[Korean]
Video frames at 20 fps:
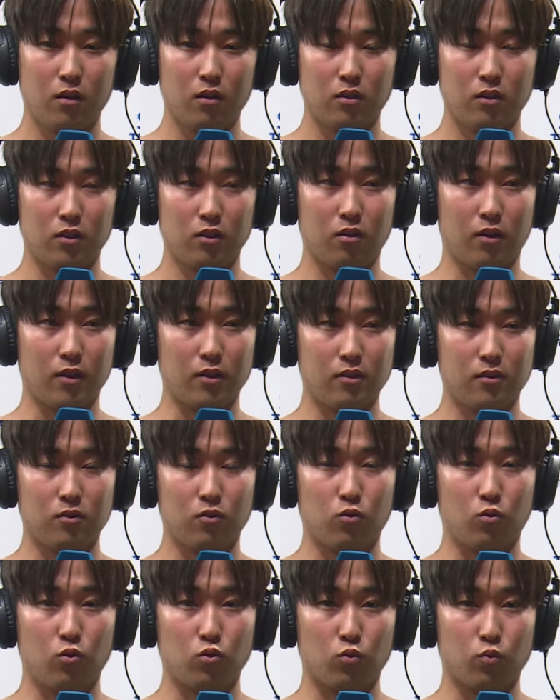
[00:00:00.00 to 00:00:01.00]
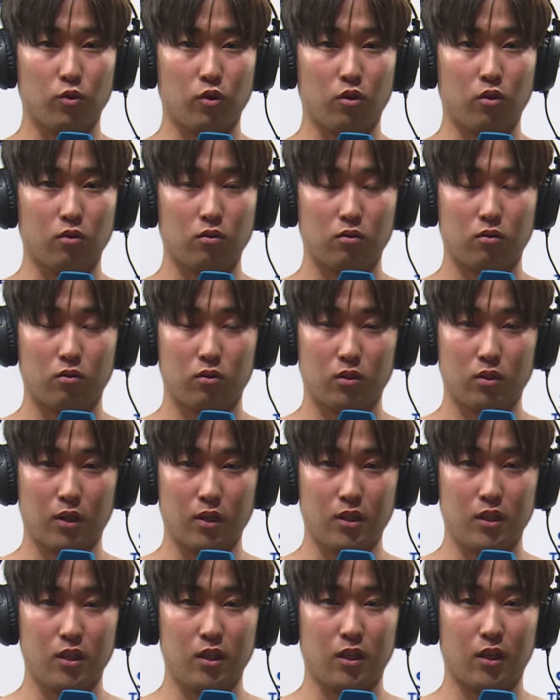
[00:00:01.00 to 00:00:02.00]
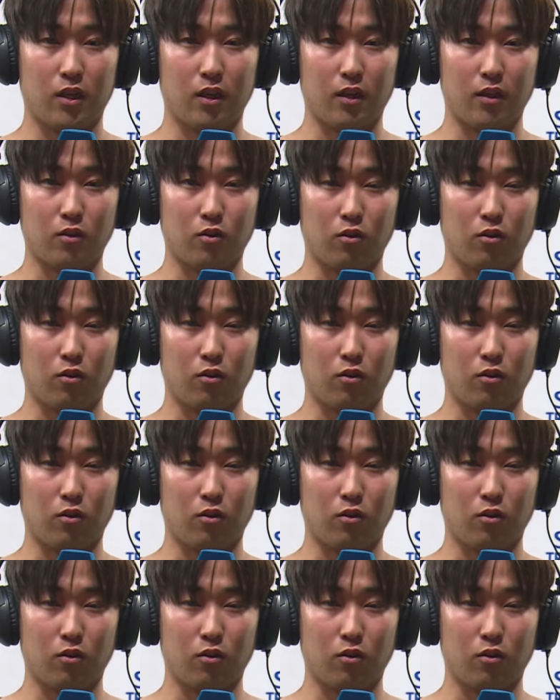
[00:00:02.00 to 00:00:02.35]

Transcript: 신경 안 쓰고 좀더 자신 있게